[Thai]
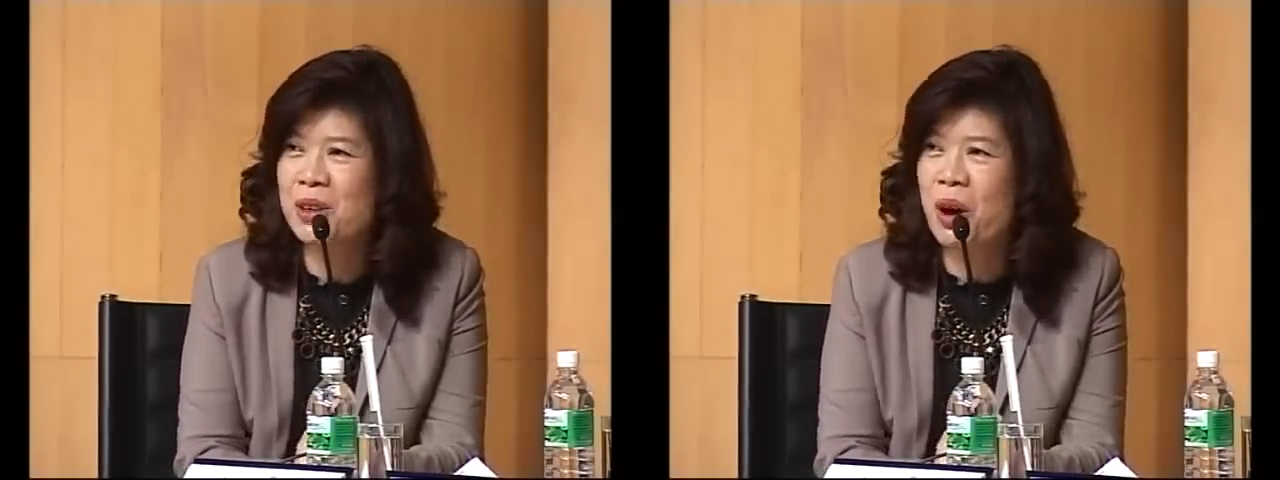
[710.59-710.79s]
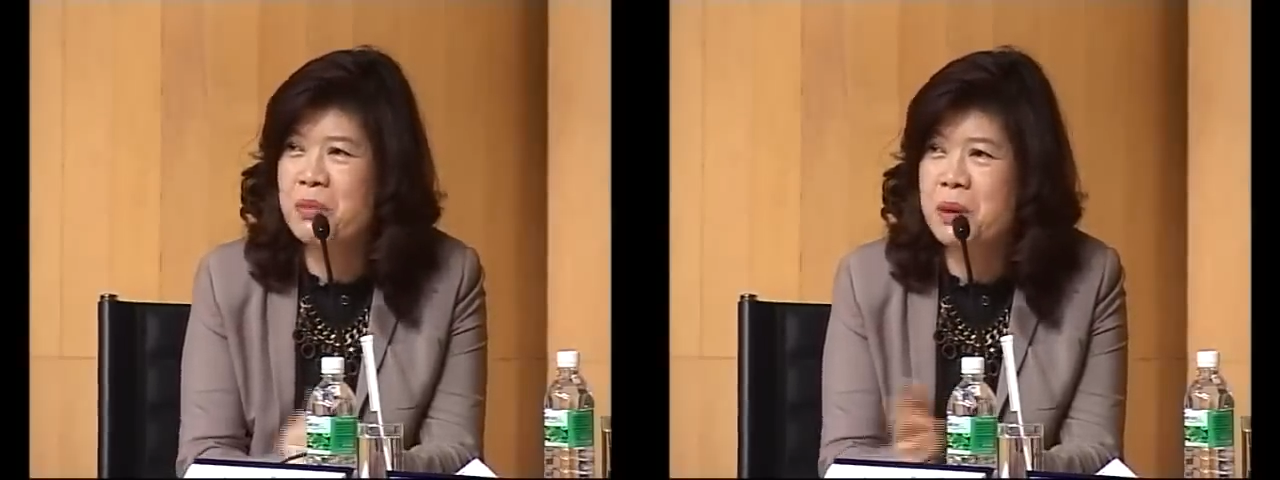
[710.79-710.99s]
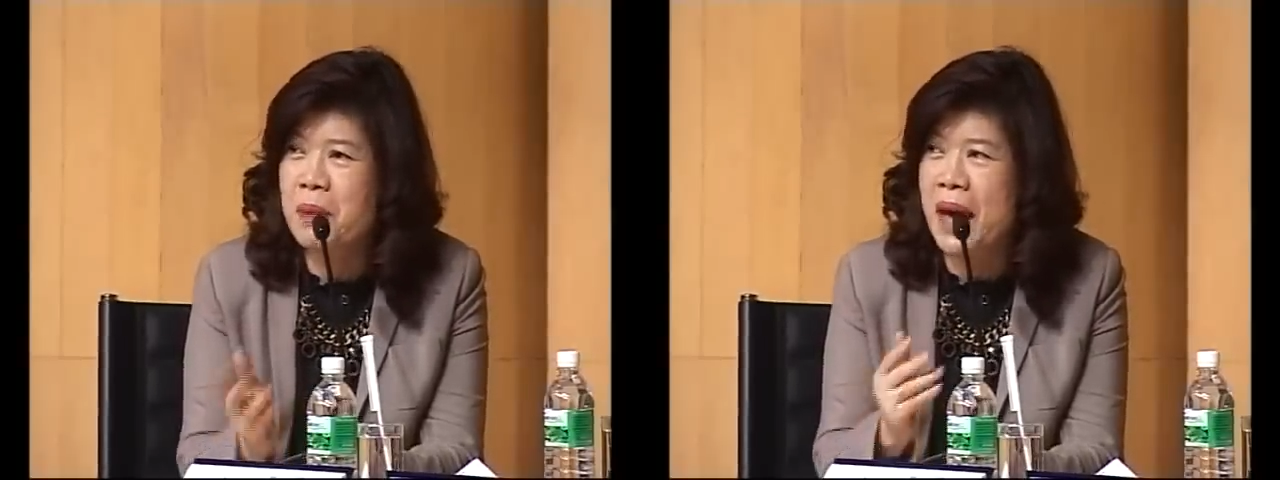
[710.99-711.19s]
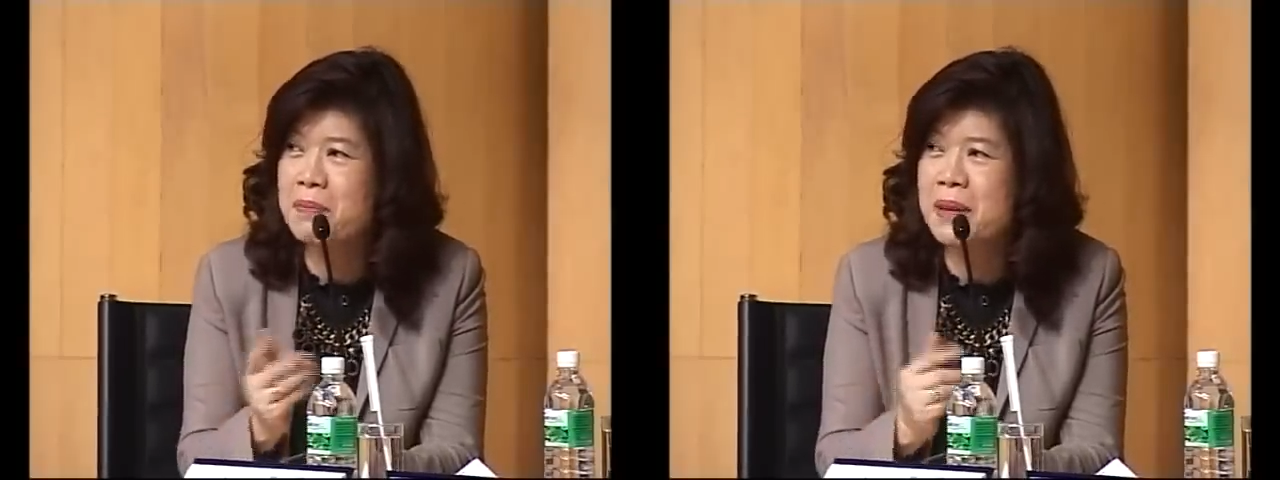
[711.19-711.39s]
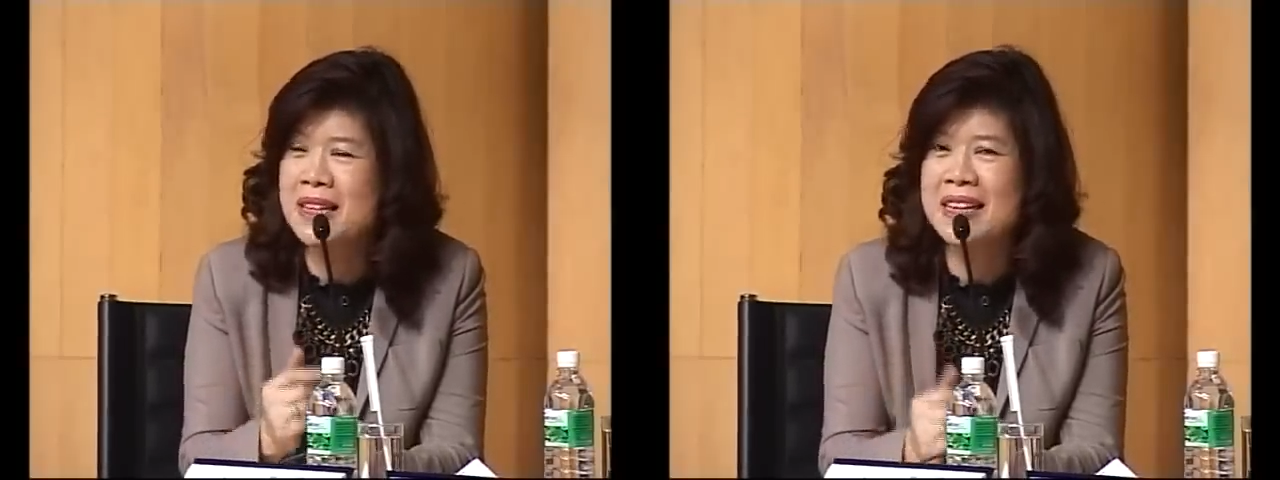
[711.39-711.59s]
ตอนเมื่อ
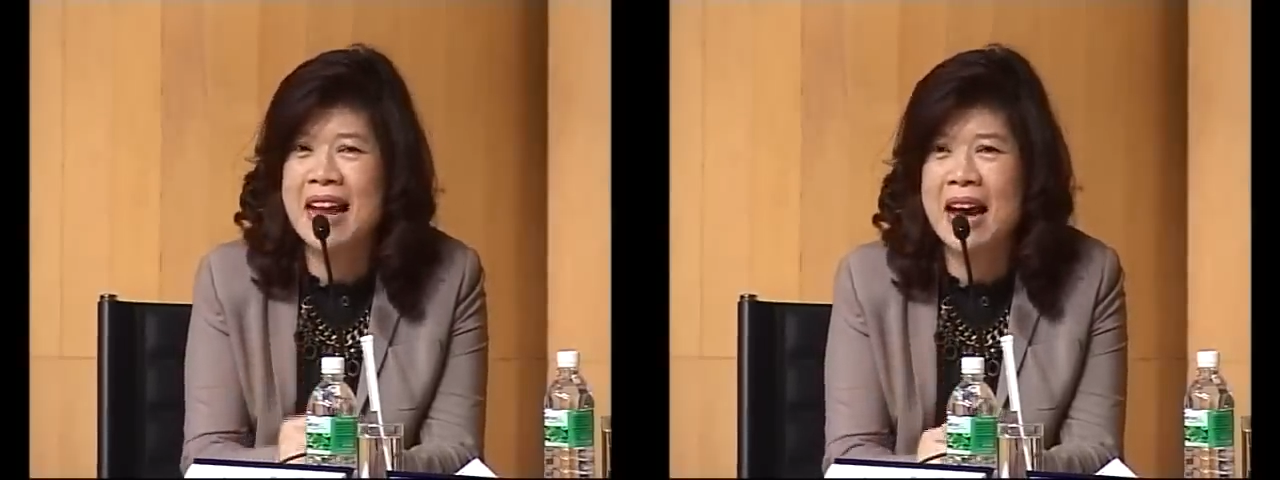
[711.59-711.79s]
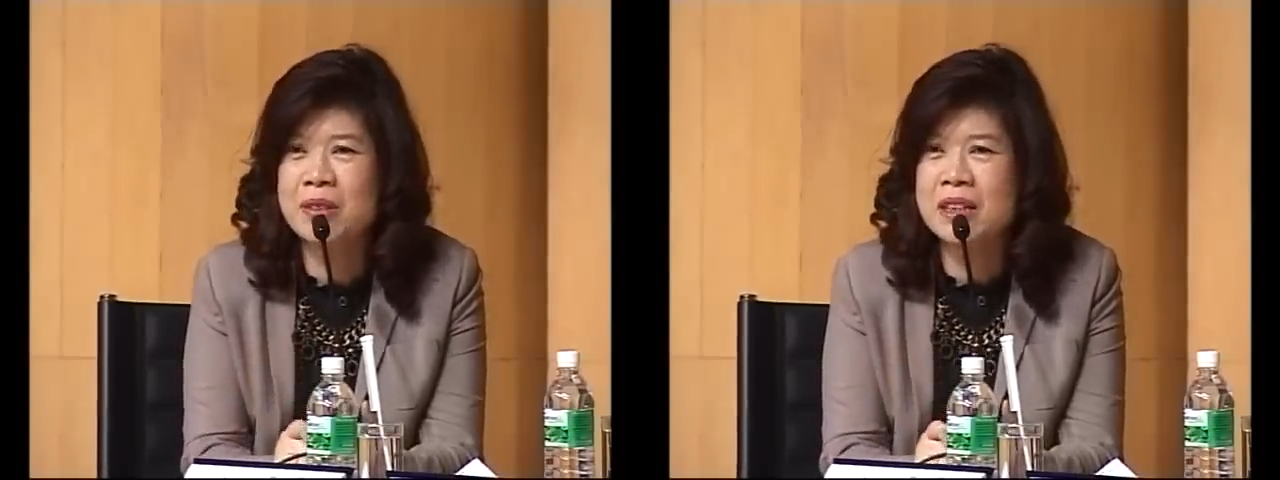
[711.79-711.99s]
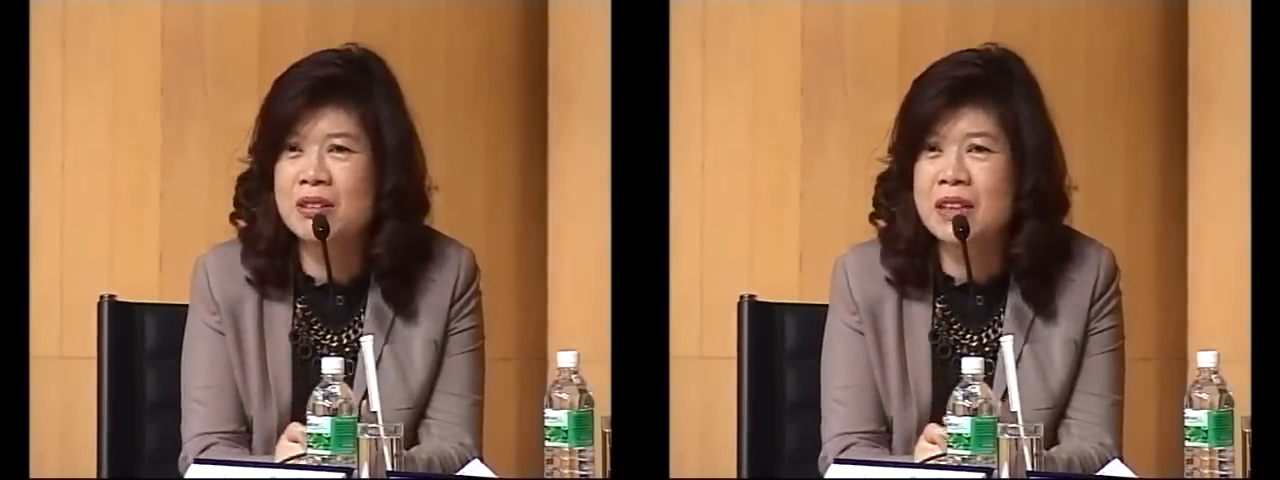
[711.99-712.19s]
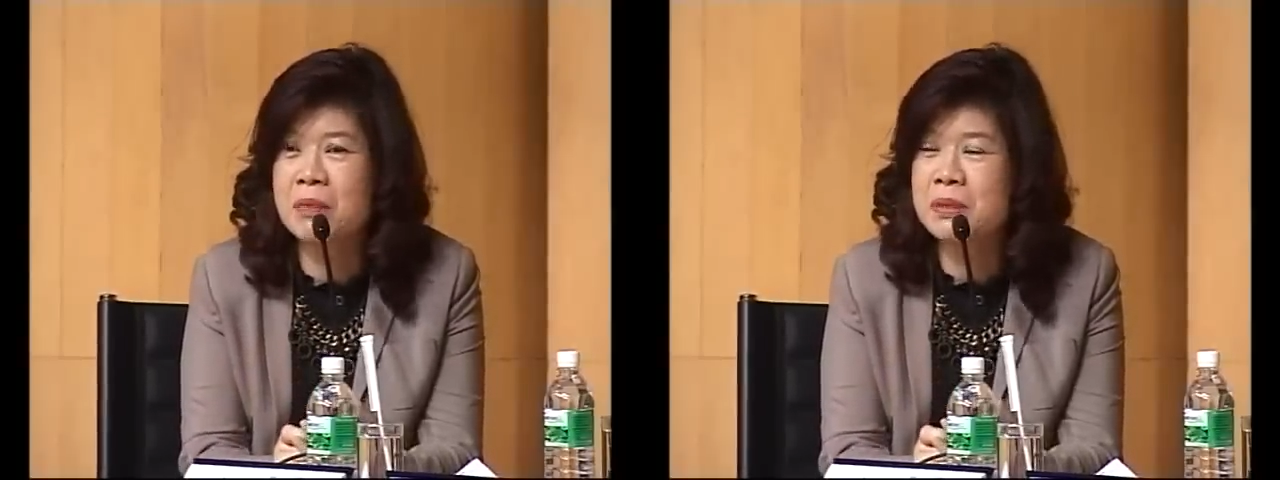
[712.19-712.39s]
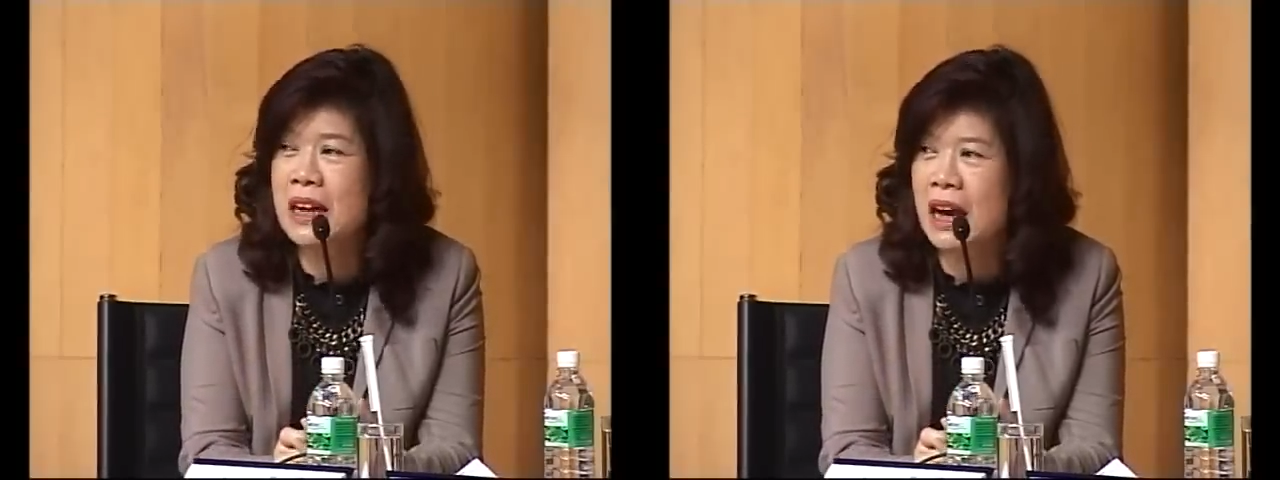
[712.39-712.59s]
8ปีที่แล้วที่เรา
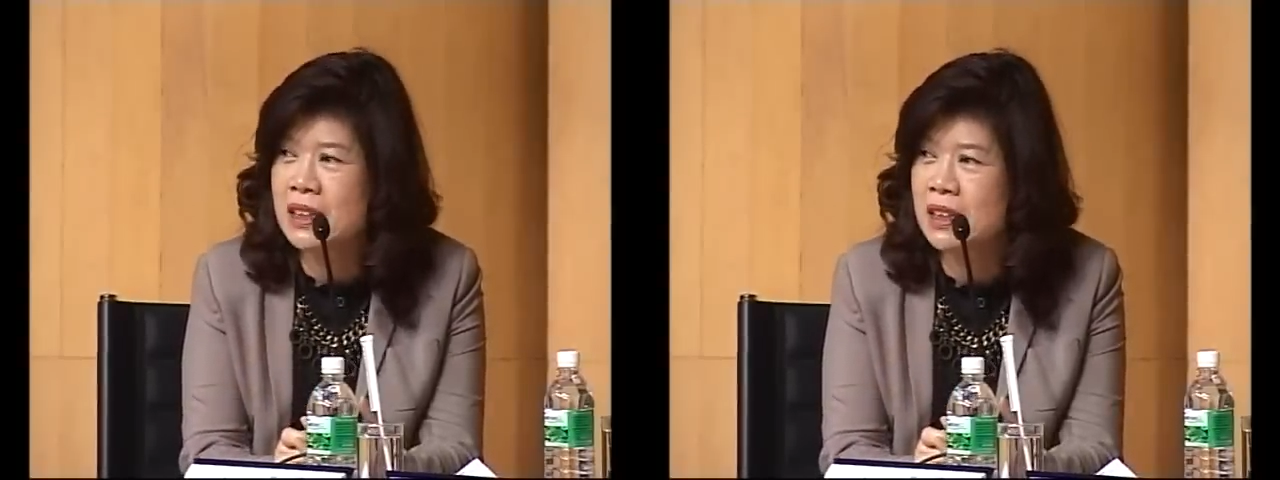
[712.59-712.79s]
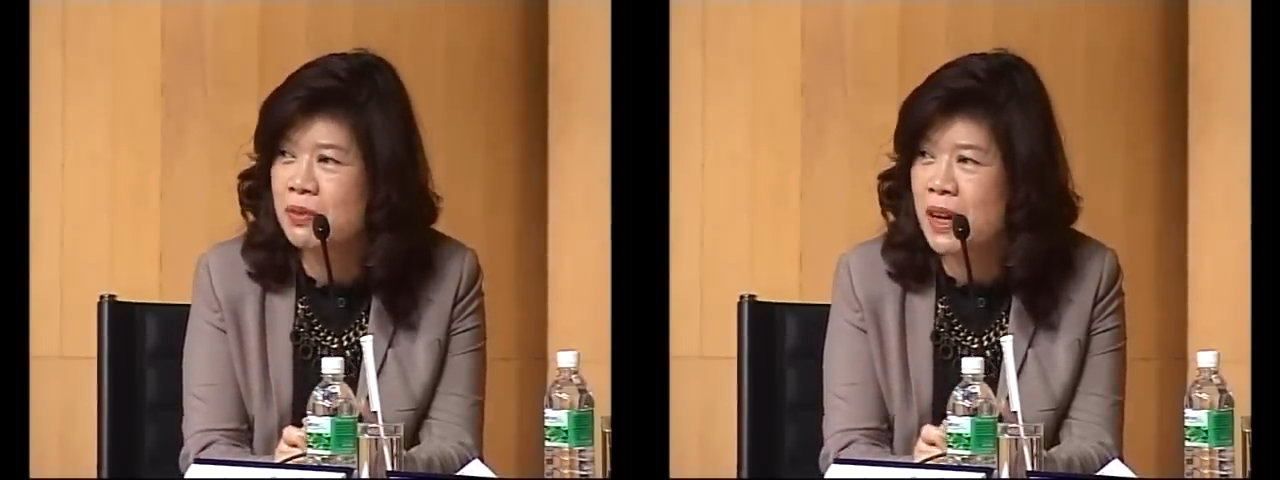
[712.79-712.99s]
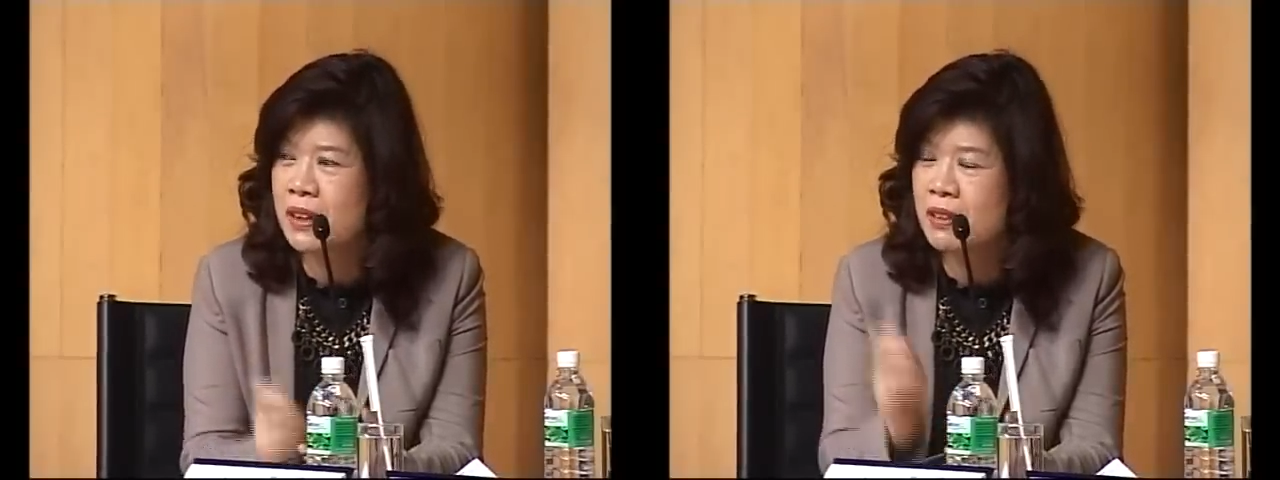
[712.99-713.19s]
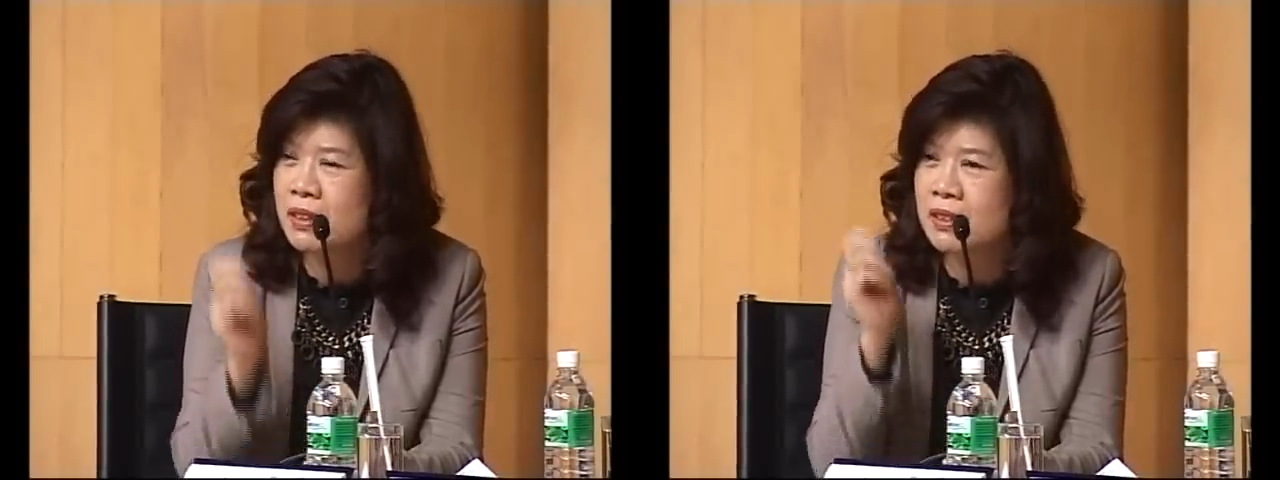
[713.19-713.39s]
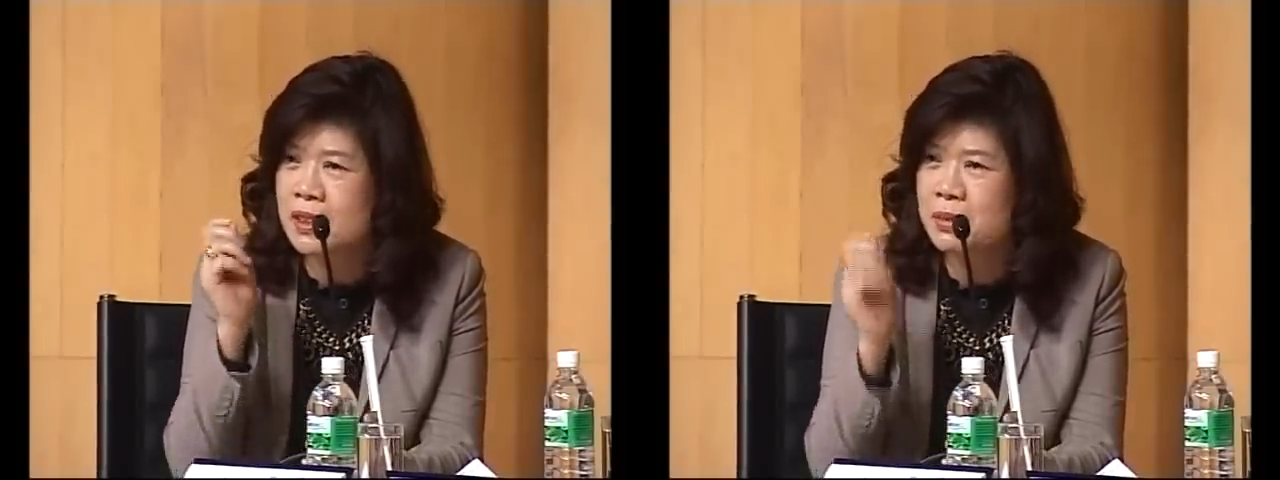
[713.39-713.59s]
ทำตลาด TFEX แล้ว
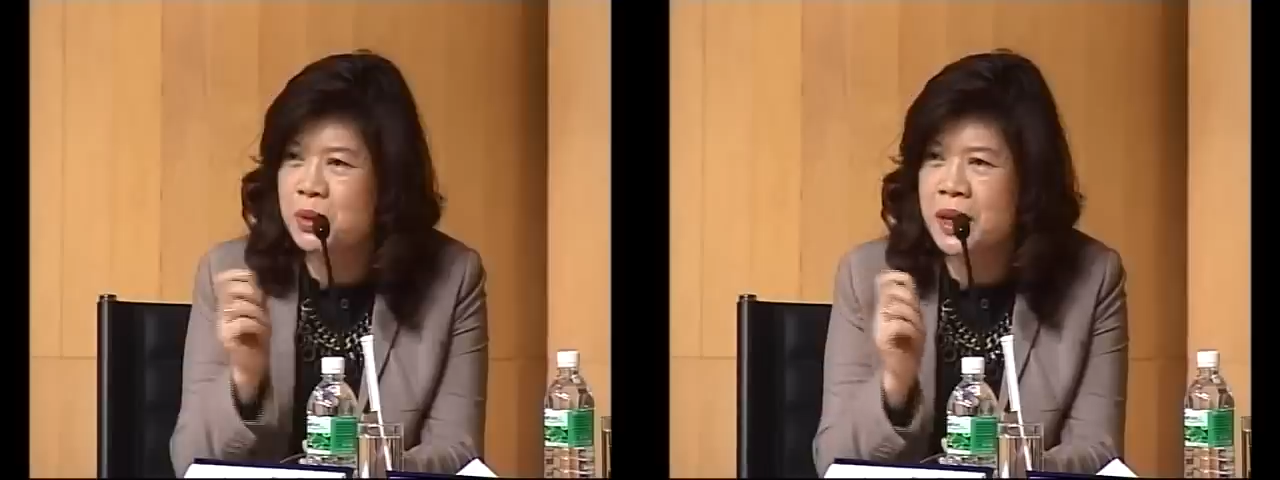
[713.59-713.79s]
เราเริ่ม